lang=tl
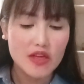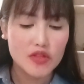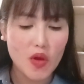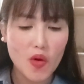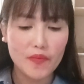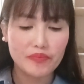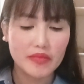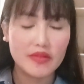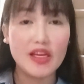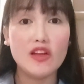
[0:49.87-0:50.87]
So
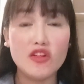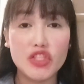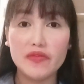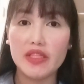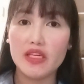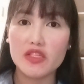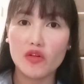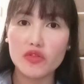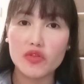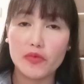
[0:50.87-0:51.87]
the longevity is
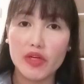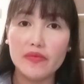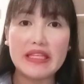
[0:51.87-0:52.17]
also superb.